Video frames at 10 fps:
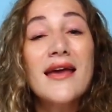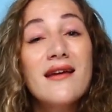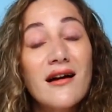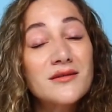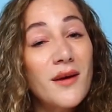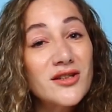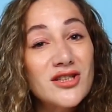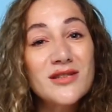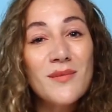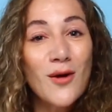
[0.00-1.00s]
yazmak,
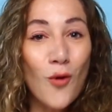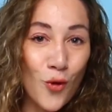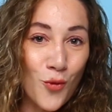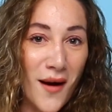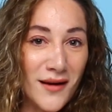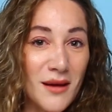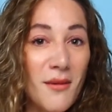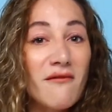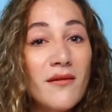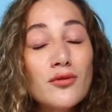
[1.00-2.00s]
çizmek, okumak
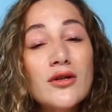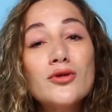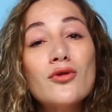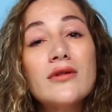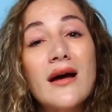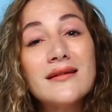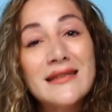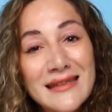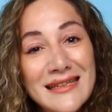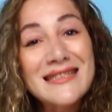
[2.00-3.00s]
demek ve buna çok daha
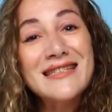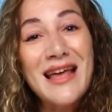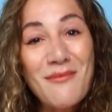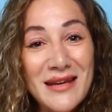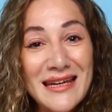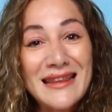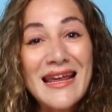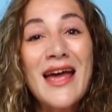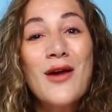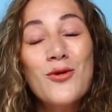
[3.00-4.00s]
titiz,
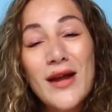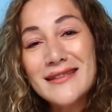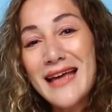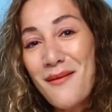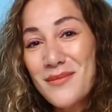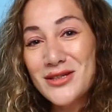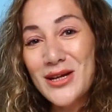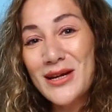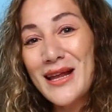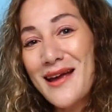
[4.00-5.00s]
temkinli, üretken bir
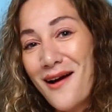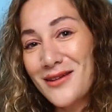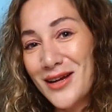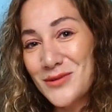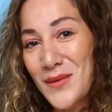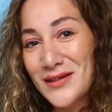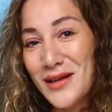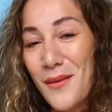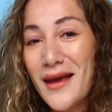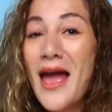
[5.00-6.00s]
şekilde yaklaşmak
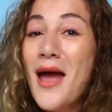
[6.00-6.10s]
demek.